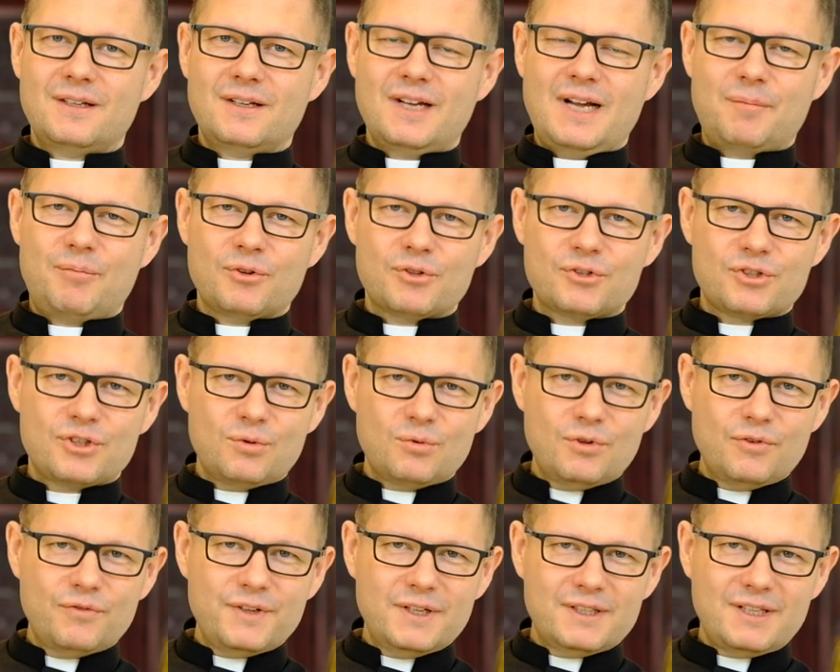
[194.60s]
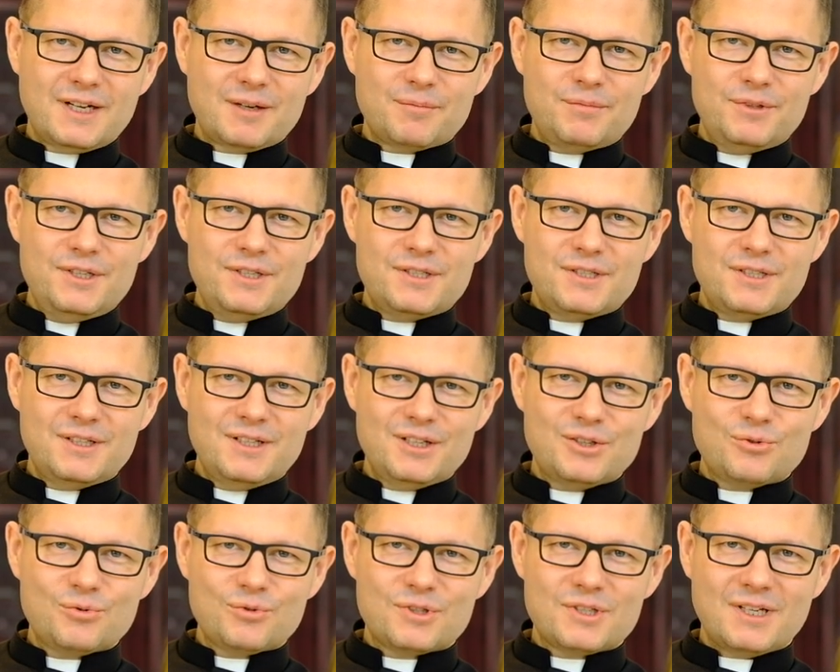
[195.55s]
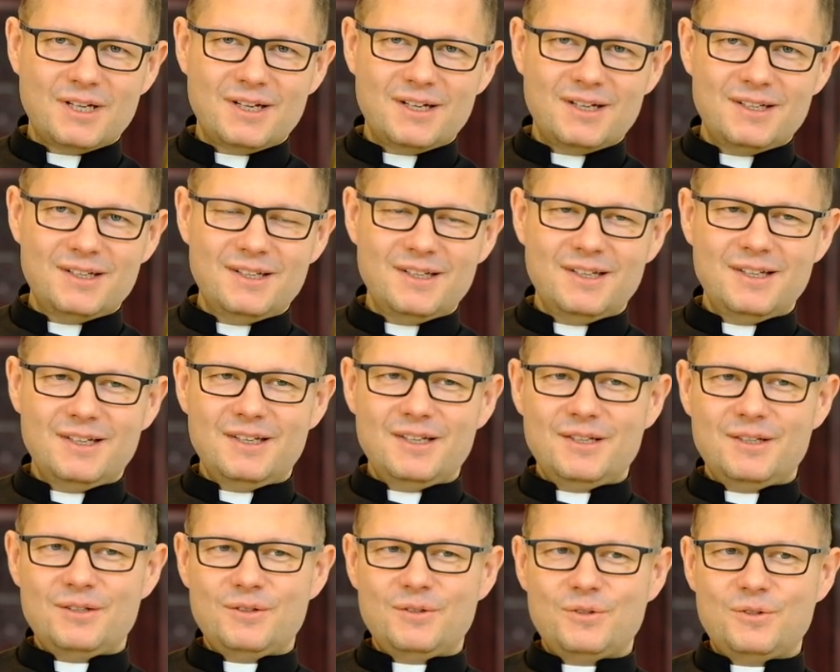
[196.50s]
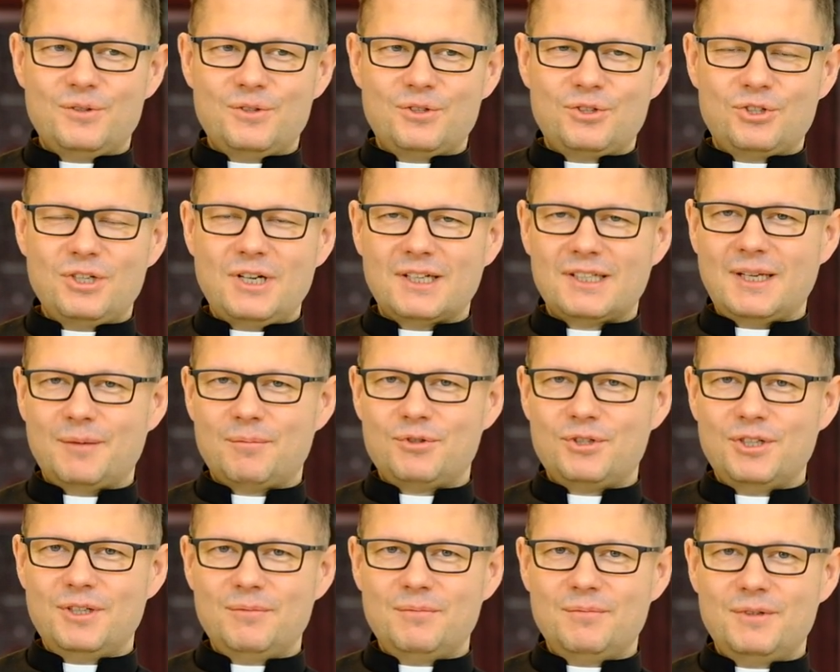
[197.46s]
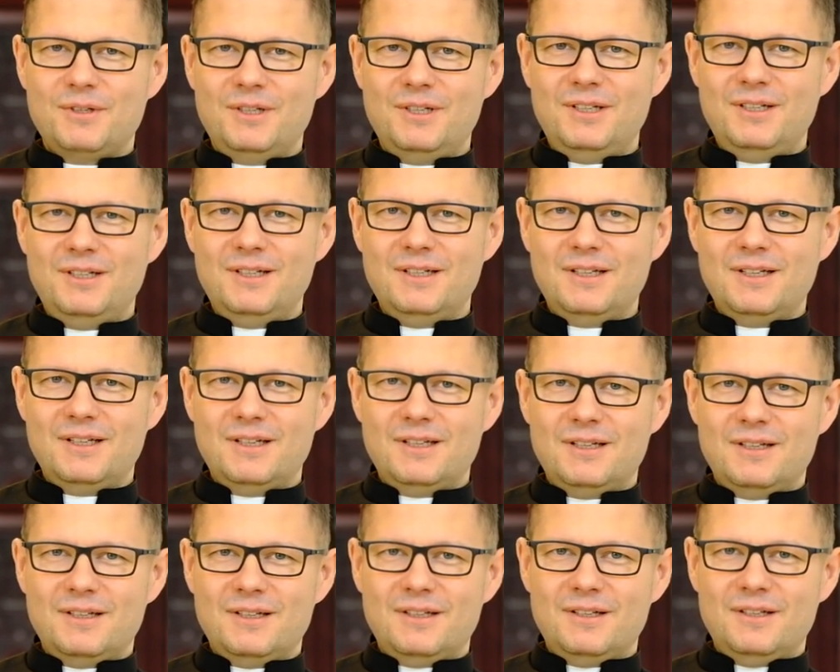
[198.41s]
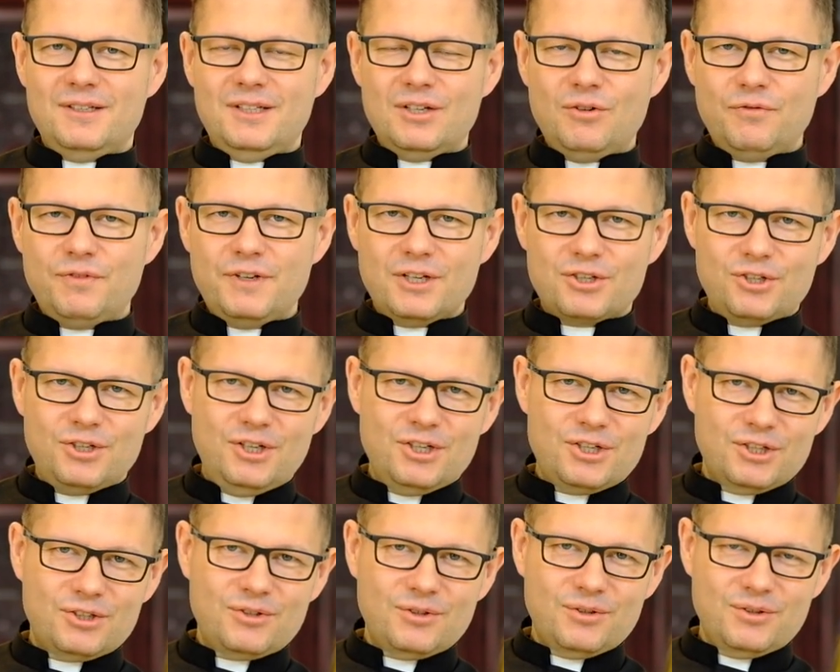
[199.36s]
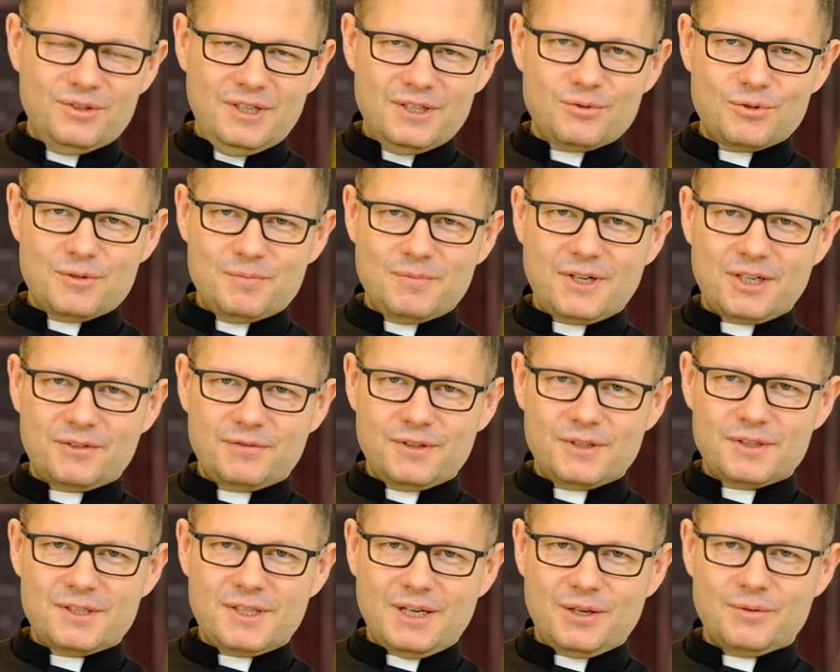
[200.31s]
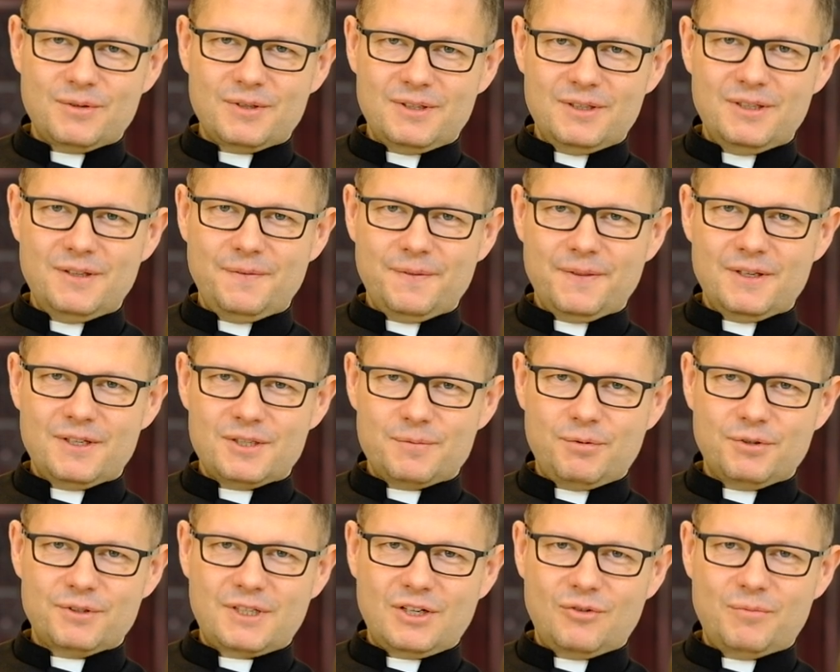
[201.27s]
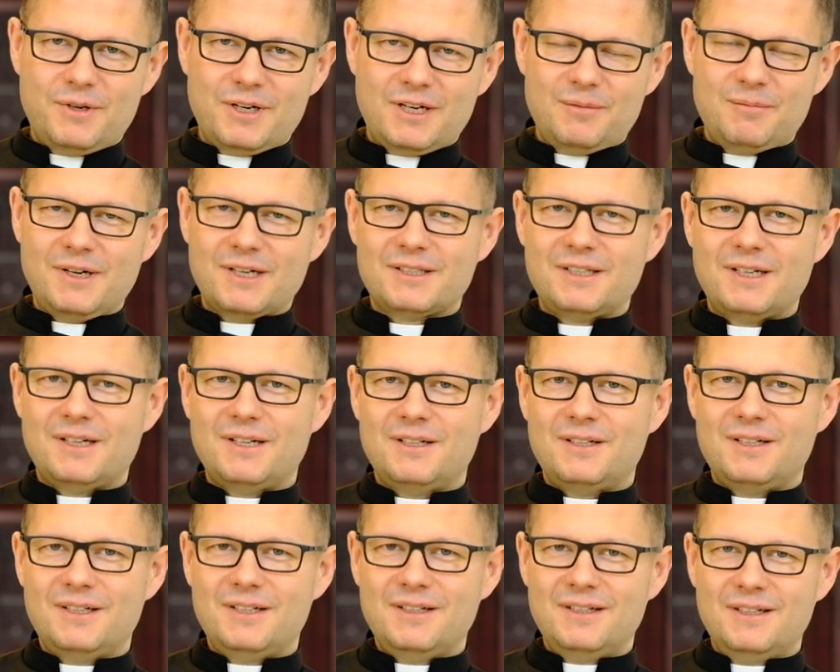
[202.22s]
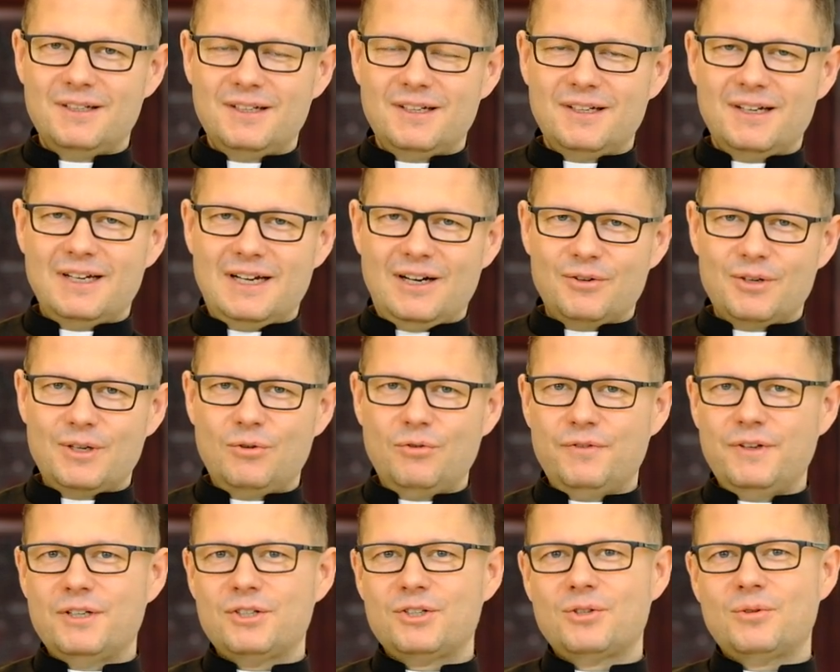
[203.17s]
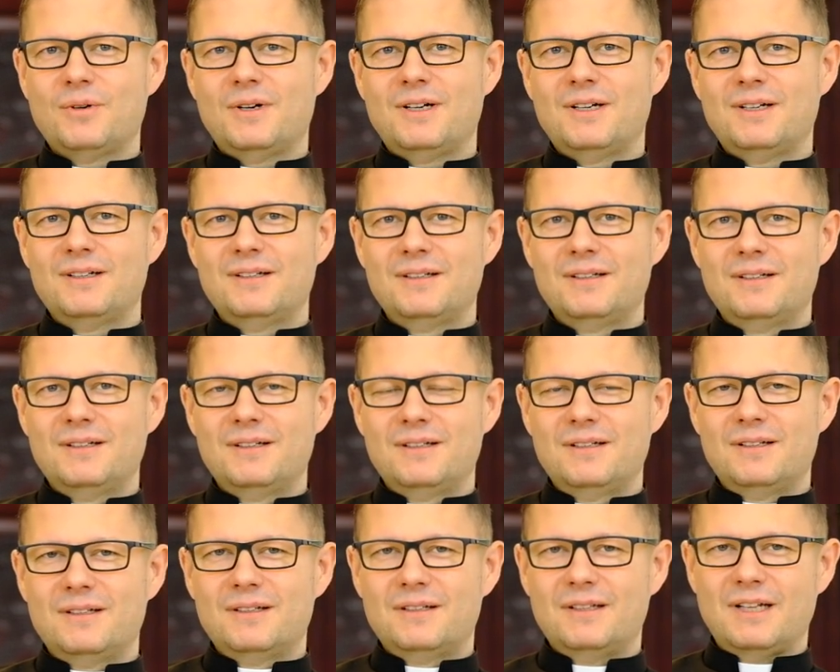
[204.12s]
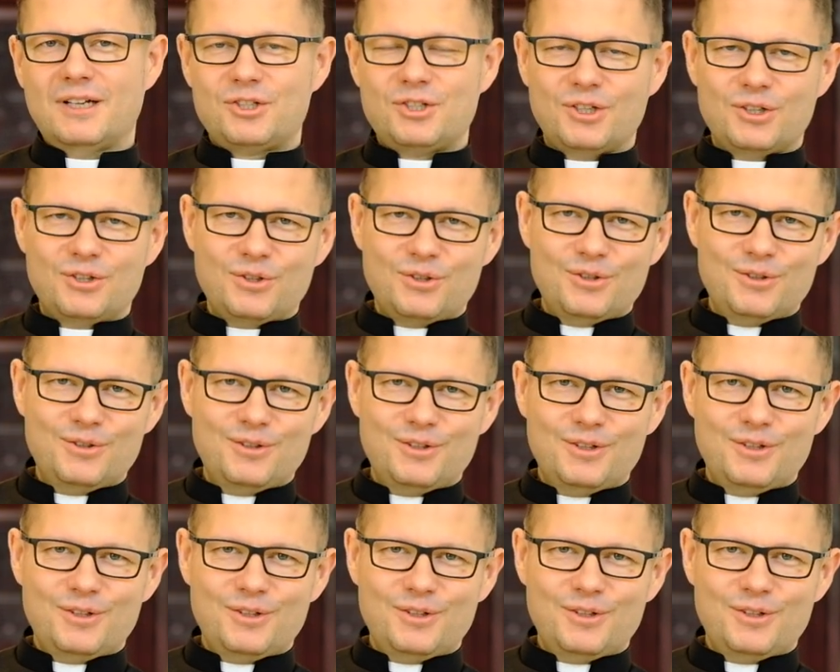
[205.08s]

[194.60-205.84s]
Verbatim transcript: Apostołowie, tak bliscy Jezusa, trzy lata przy nim byli, nie uwierzyli, że to Jezus zmartwychwstały spotkał Marię Magdalenę, a ona uwierzyła. Dlaczego?